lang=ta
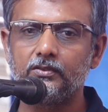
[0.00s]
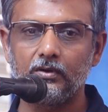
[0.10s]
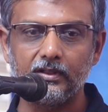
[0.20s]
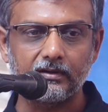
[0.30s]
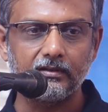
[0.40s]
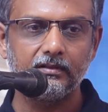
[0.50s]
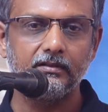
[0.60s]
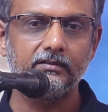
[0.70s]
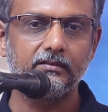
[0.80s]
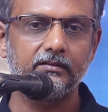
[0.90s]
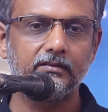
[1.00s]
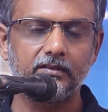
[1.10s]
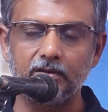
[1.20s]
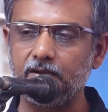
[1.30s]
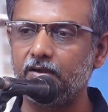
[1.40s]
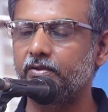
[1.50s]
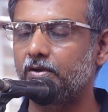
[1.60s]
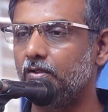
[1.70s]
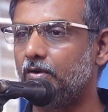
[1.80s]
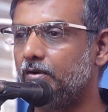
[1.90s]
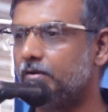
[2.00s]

தோழர் திருமா அவர்களோ